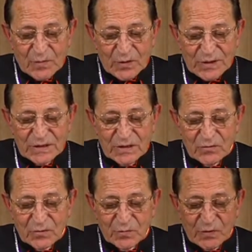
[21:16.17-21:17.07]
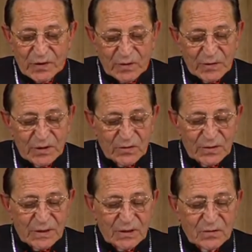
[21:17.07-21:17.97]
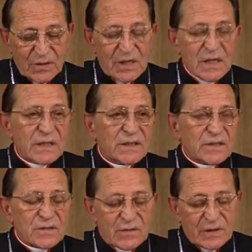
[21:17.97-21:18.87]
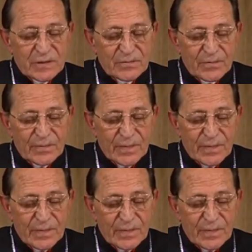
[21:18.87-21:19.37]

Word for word: al progressivo impoverimento etico delle leggi civili.